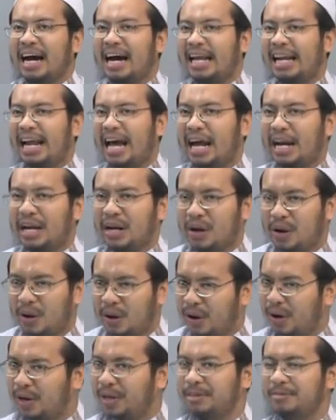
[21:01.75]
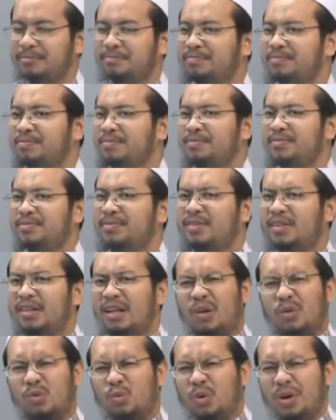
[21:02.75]
ขณะนอน
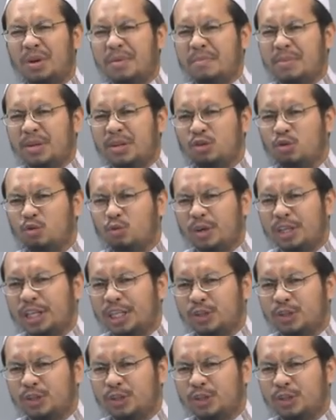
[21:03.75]
เราดูเนี่ยมีทุกวิถี